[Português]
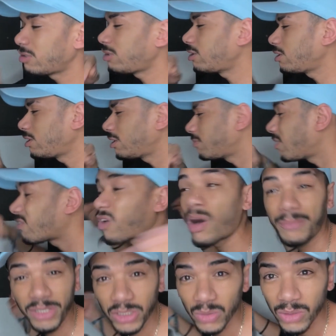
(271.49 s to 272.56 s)
Não, não, não, não, mano, ficou
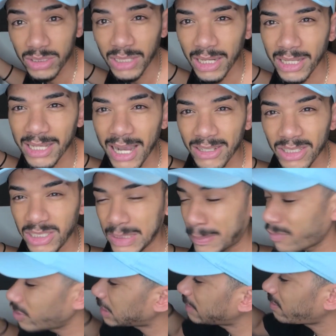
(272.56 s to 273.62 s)
absurdo, tá ligado? E
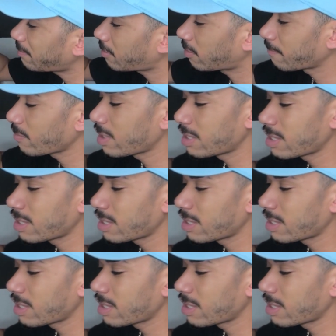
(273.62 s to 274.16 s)
tipo, você vê, mano,